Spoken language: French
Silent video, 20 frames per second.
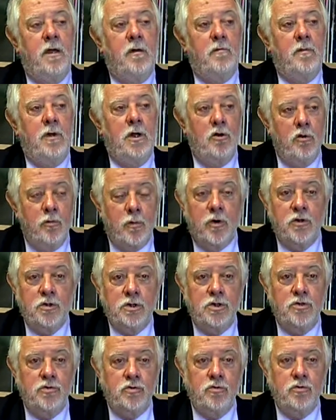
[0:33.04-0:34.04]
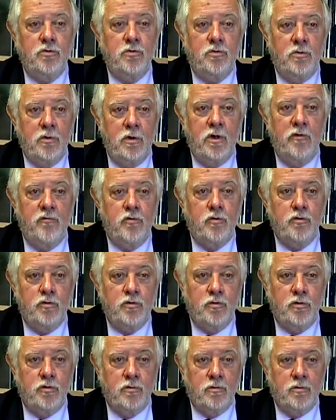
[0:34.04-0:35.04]
Mais le processus de
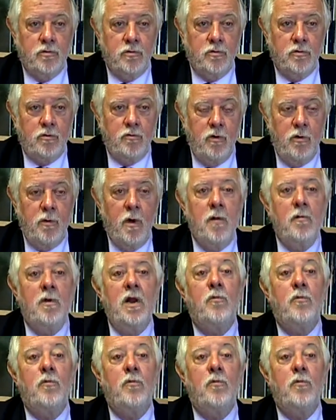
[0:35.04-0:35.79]
l'évolution lui-même,